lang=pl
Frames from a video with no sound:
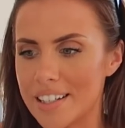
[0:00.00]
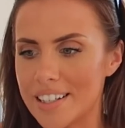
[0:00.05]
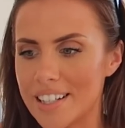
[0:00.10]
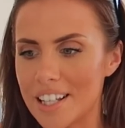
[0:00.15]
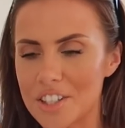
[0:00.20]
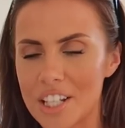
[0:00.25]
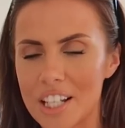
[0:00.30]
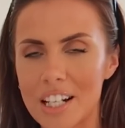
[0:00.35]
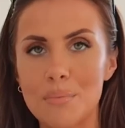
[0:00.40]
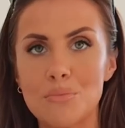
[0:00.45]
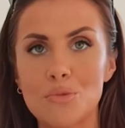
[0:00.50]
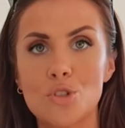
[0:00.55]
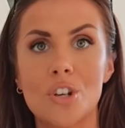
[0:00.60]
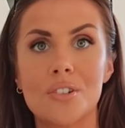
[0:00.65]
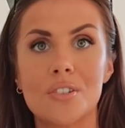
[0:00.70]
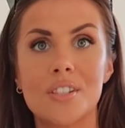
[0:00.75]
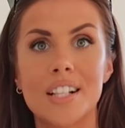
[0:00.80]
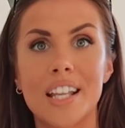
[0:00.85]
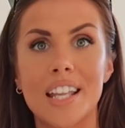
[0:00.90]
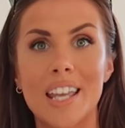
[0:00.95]
nacieram
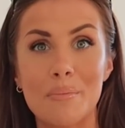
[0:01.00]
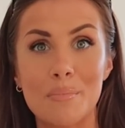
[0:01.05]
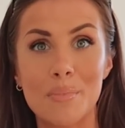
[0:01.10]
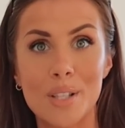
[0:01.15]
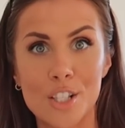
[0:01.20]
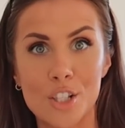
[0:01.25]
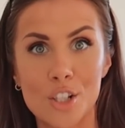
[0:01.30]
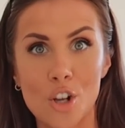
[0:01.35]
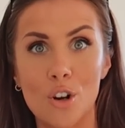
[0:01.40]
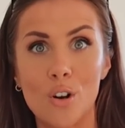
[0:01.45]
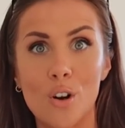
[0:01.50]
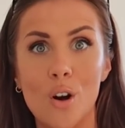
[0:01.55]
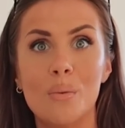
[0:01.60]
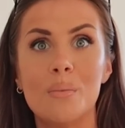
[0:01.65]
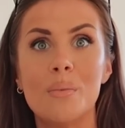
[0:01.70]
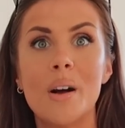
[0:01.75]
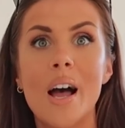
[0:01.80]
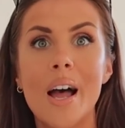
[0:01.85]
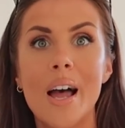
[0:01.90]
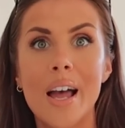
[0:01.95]
czosnkiem, solą
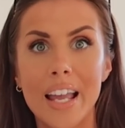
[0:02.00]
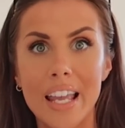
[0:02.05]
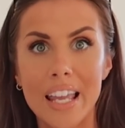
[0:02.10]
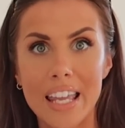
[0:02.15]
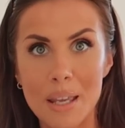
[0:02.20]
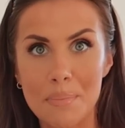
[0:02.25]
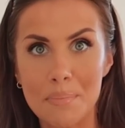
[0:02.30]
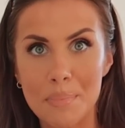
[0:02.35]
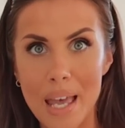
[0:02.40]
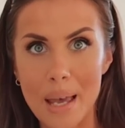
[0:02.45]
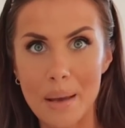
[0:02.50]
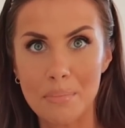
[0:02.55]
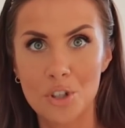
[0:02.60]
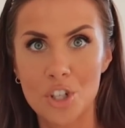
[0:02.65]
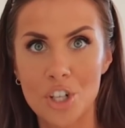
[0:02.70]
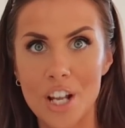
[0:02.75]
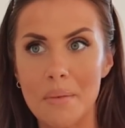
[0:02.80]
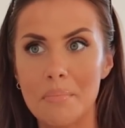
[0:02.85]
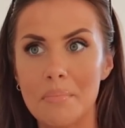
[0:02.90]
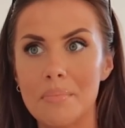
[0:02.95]
i
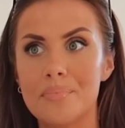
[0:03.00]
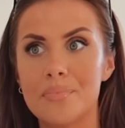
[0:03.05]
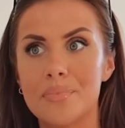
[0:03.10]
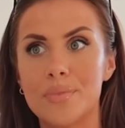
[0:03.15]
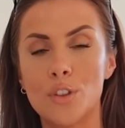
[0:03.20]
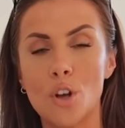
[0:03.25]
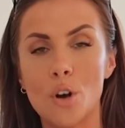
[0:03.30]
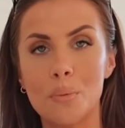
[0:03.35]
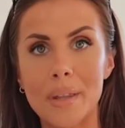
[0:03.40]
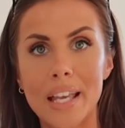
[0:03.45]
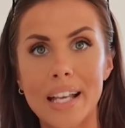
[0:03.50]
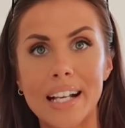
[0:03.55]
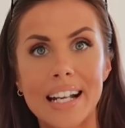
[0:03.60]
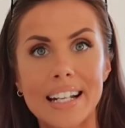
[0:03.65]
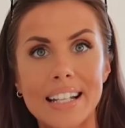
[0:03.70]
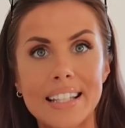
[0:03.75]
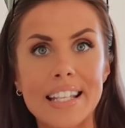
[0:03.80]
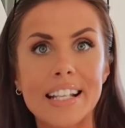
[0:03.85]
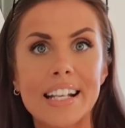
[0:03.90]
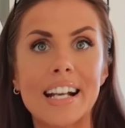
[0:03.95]
pieprzem do
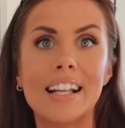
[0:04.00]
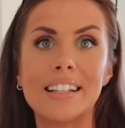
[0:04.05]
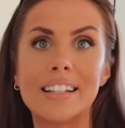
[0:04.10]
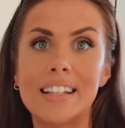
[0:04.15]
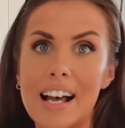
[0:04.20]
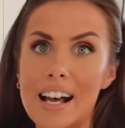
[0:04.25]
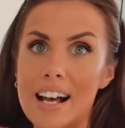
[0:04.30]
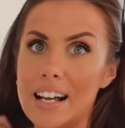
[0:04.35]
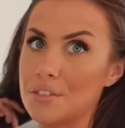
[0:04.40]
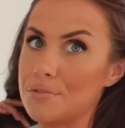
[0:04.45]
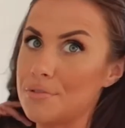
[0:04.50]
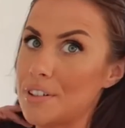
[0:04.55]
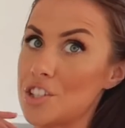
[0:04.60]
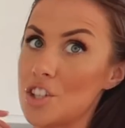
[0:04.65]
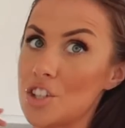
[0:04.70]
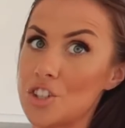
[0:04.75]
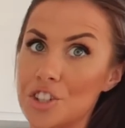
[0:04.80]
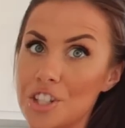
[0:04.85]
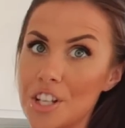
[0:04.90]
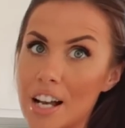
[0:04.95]
piekarnika na
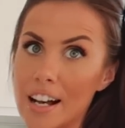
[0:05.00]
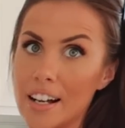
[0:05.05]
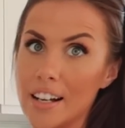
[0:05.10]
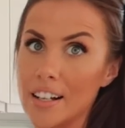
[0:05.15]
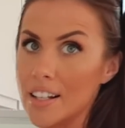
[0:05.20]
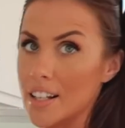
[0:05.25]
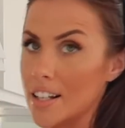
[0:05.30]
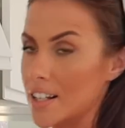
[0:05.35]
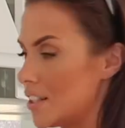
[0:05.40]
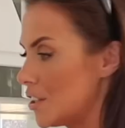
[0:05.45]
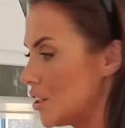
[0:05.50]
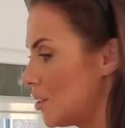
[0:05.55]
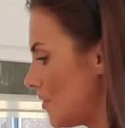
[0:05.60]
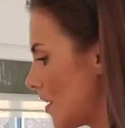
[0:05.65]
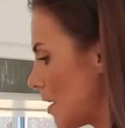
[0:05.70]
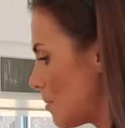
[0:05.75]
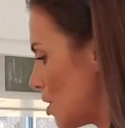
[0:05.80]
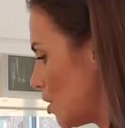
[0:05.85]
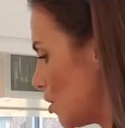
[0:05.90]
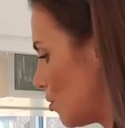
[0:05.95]

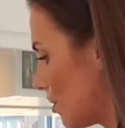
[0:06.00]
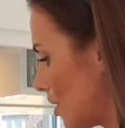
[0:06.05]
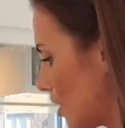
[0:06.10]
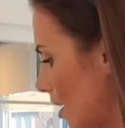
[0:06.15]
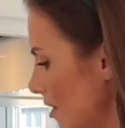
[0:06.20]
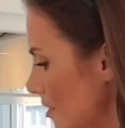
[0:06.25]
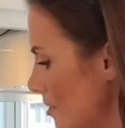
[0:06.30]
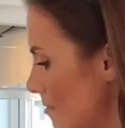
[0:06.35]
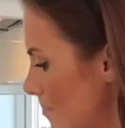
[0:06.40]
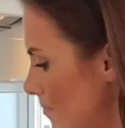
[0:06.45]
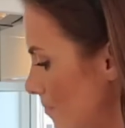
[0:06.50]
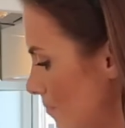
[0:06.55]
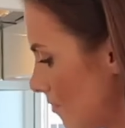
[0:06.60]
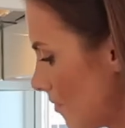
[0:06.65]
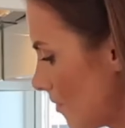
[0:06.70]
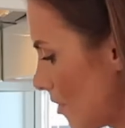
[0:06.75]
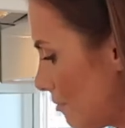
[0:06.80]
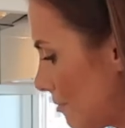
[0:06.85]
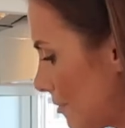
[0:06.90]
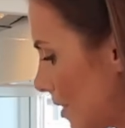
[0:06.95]
22 minuty.
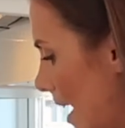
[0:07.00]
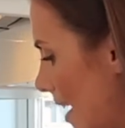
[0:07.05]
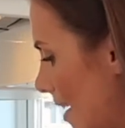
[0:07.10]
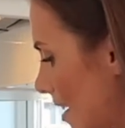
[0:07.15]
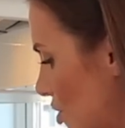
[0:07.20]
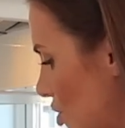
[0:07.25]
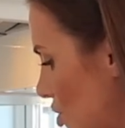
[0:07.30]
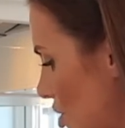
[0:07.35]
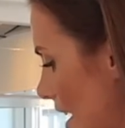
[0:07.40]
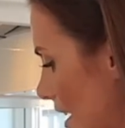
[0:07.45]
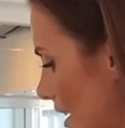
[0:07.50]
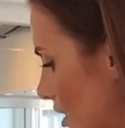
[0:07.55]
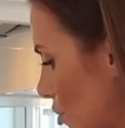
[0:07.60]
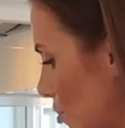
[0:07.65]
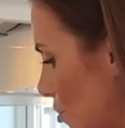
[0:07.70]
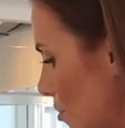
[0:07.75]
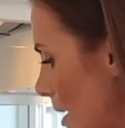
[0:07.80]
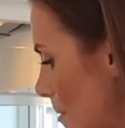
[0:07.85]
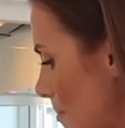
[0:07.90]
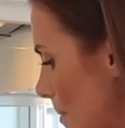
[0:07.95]
W trakcie gotuję